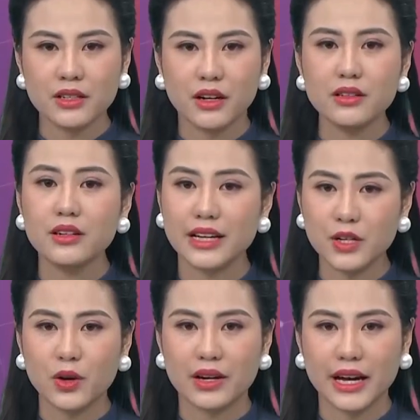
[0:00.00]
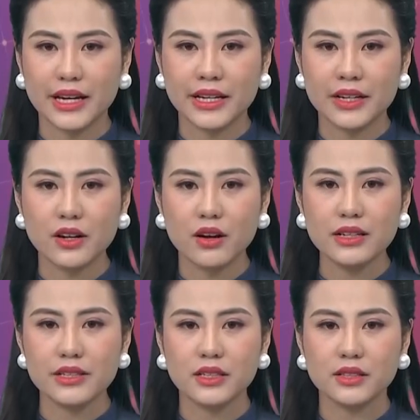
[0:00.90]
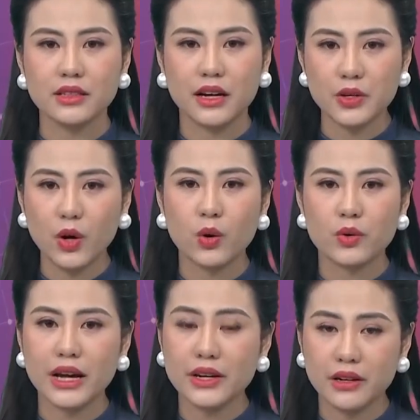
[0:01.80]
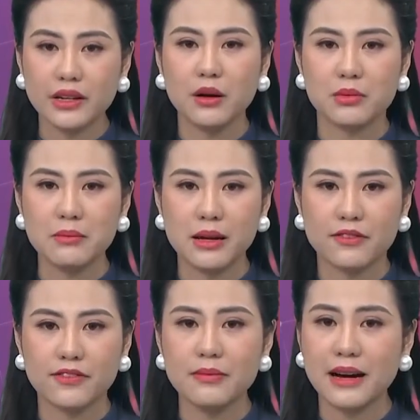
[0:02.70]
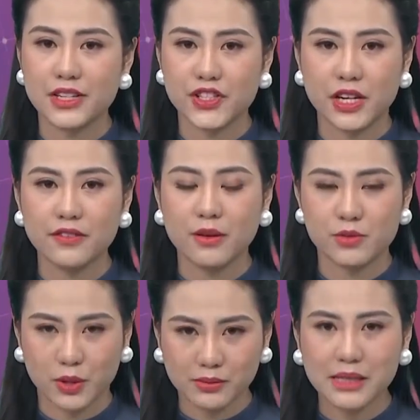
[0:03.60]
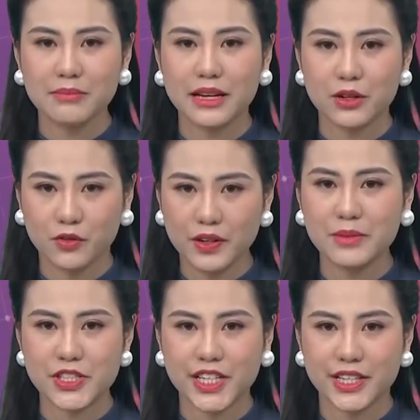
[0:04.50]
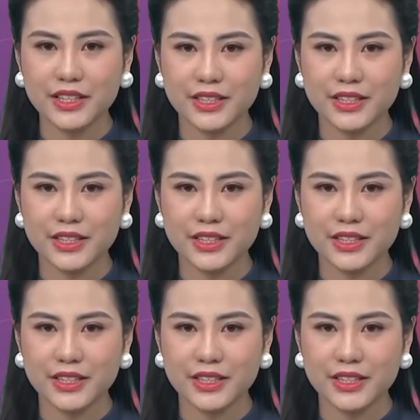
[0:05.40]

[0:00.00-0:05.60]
Có được kết quả này, đó là nhờ Ấn Độ đã nới lỏng các biện pháp hạn chế phòng chống dịch bệnh COVID-19.